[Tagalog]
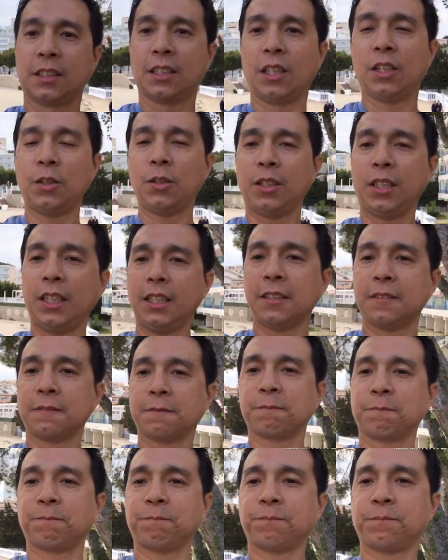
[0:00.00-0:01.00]
slowly,
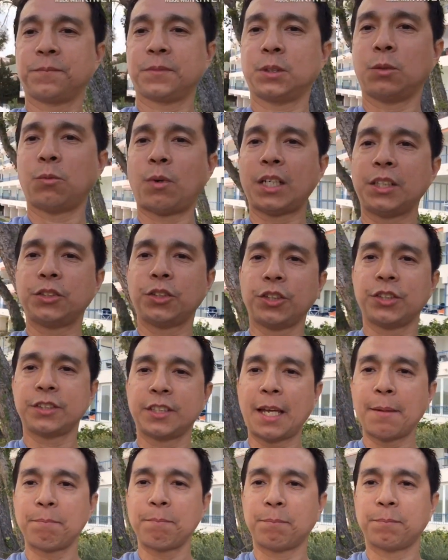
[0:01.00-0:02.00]
watch your
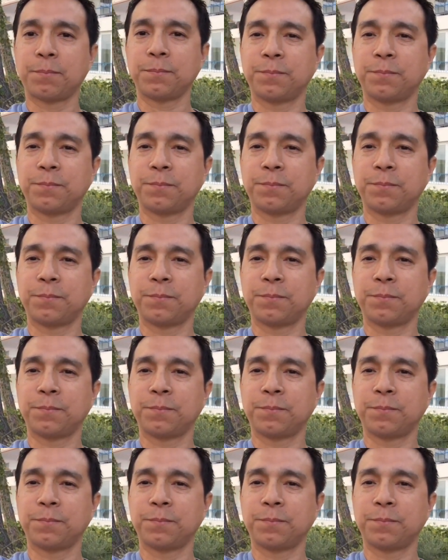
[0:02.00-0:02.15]
step.